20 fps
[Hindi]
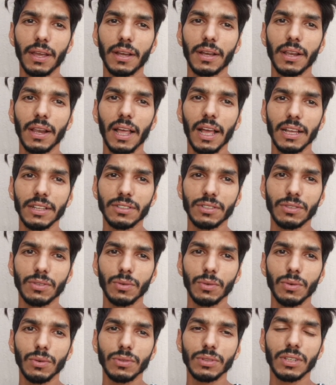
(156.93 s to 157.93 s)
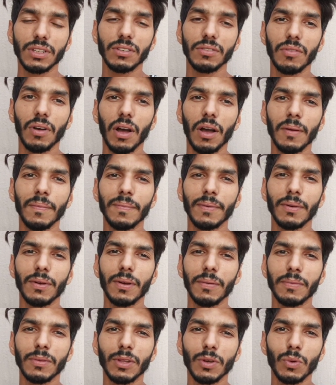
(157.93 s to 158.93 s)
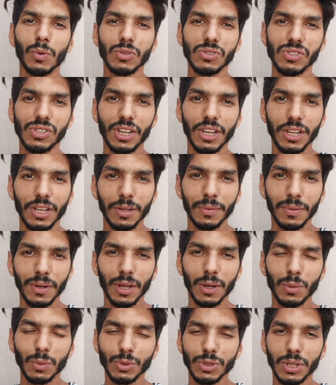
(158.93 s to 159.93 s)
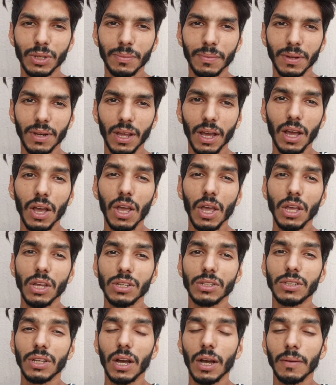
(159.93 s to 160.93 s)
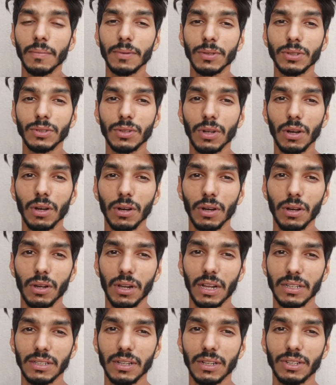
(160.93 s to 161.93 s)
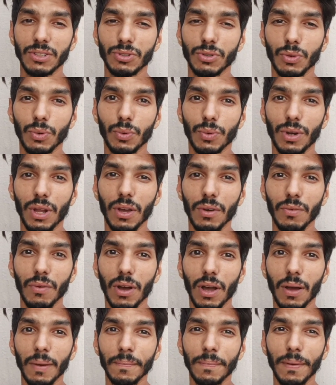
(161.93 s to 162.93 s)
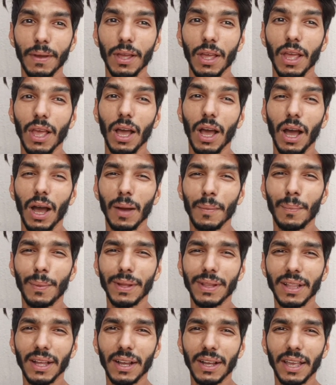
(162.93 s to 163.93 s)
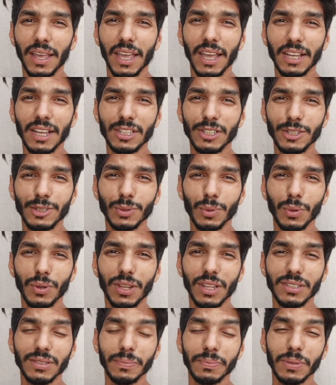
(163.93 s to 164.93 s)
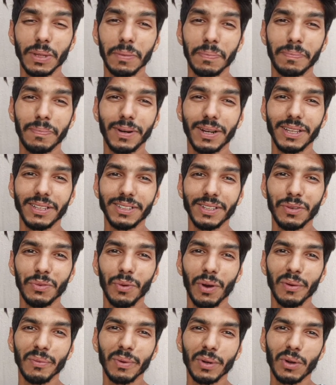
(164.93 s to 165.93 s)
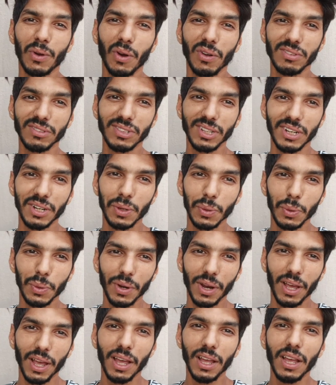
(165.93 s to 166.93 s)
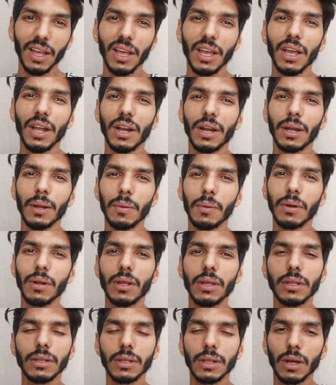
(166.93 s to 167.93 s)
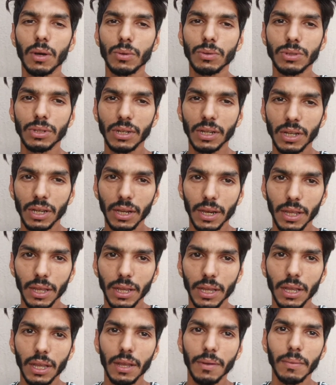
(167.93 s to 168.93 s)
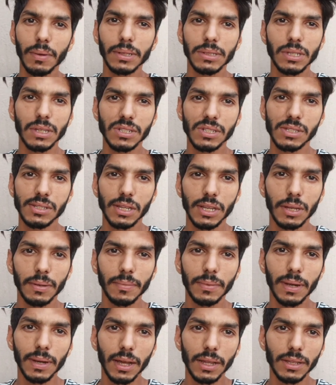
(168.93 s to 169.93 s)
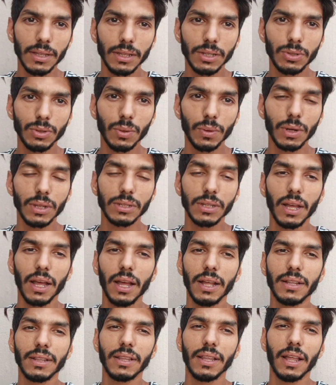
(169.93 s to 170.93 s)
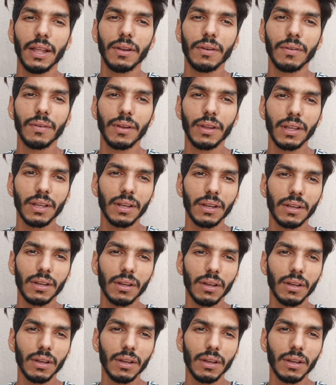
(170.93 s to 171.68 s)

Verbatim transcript: ग्लास्को से वहाँ पे अभी तक तो कोई स्टेज नहीं बना कुछ नहीं बना जहाँ पे रेसलिंग शो होना वहाँ पे अभी तक एक चीज़ हो रही है सबसे बड़ी चीज़ वहाँ पे कॉन्सर्ट हो रहा है डब्ल्यू इतना कुछ नहीं करेगी बस एक स्टेज बना देगी छोटा सा एंड देन रिंग